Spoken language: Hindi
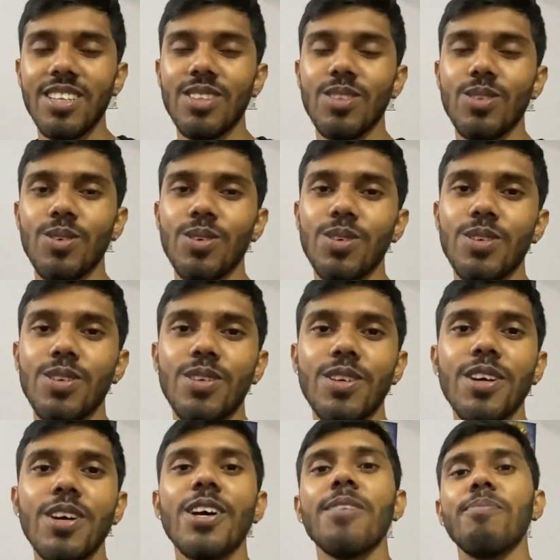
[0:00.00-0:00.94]

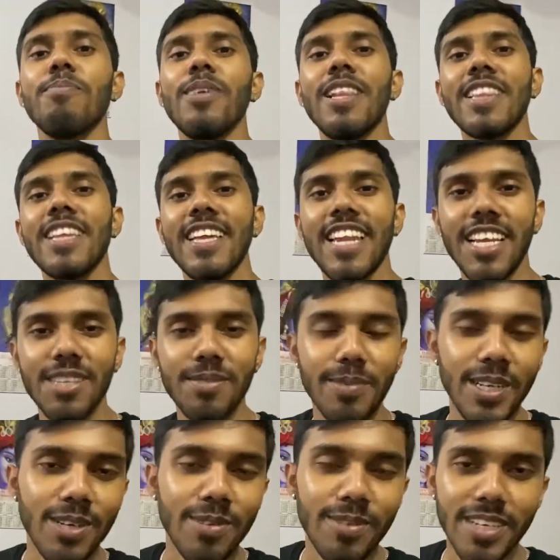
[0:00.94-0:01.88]
तो मिलते हैं नेक्स्ट
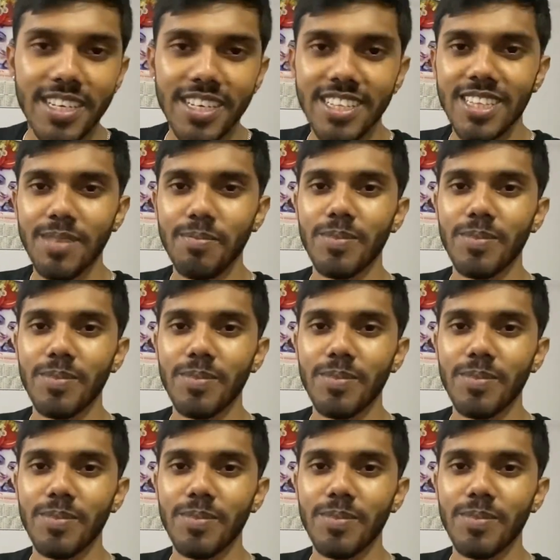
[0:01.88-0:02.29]
वीडियो में तब